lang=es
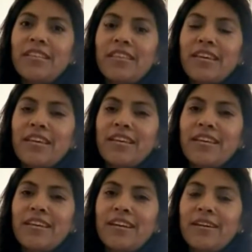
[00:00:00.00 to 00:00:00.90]

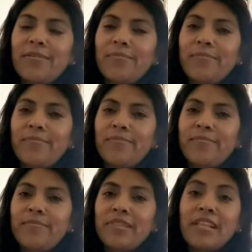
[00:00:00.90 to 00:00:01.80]
de
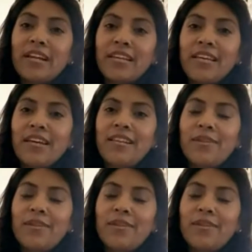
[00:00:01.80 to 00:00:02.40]
la guía,